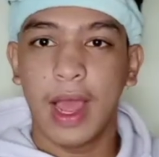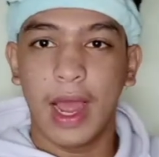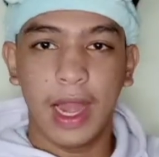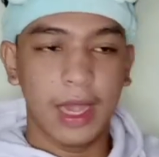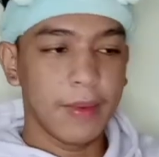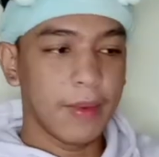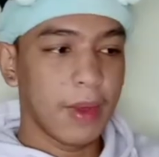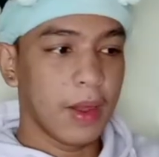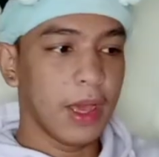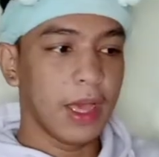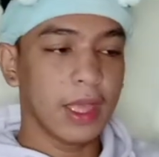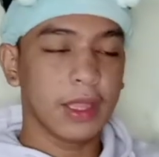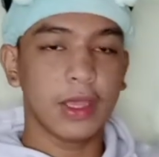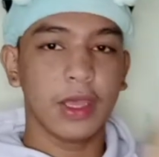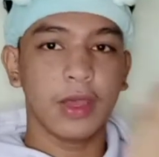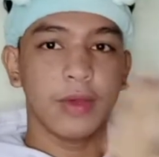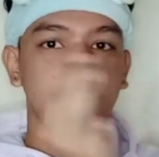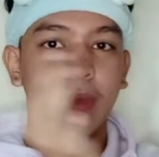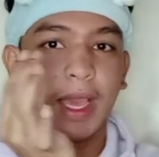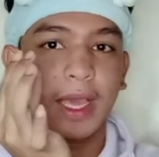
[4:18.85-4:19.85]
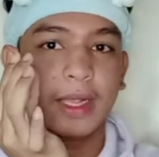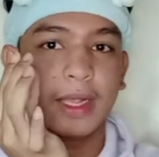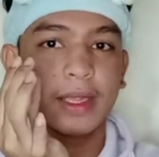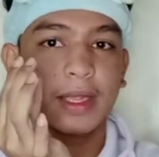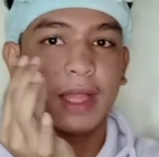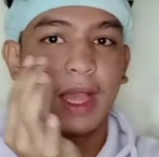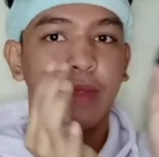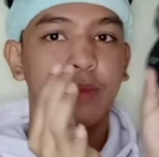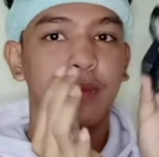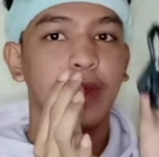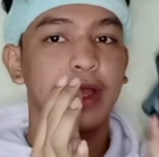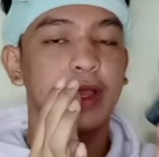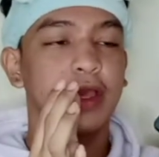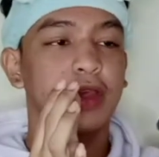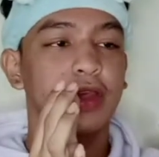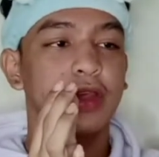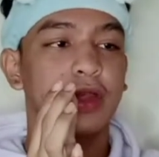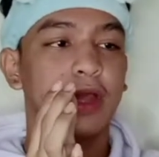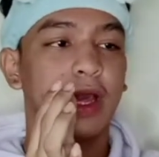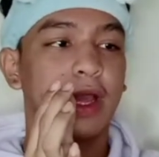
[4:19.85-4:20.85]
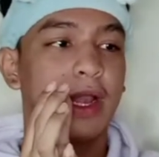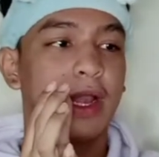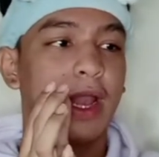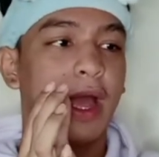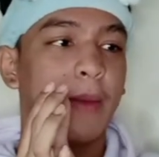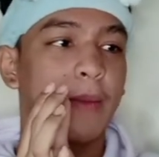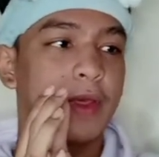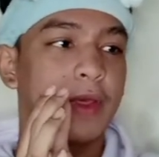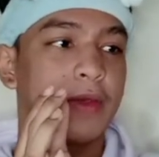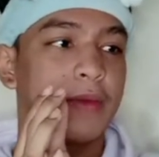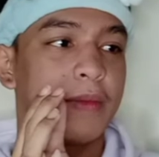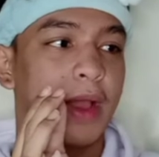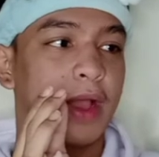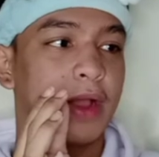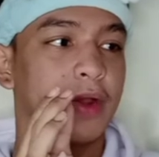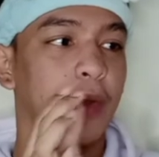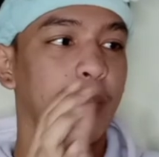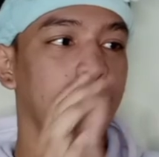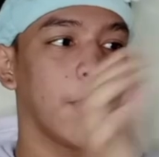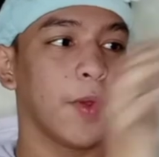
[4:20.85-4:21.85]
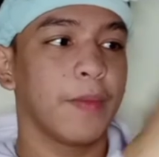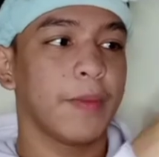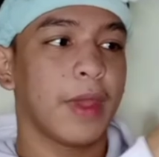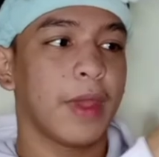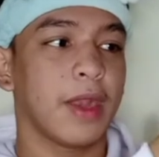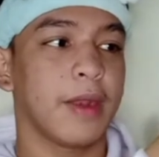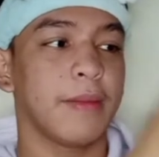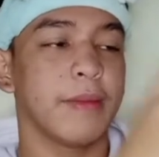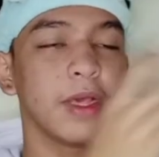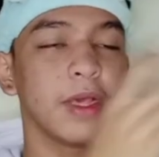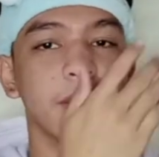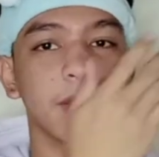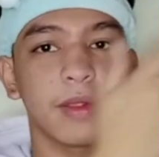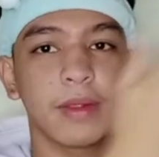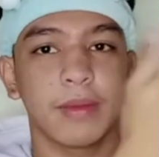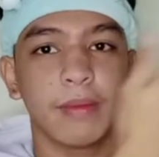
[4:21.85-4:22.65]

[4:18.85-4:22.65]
Halimbawa, ito yung mic stand. Pwede niyo siya ilapit yung microphone para mas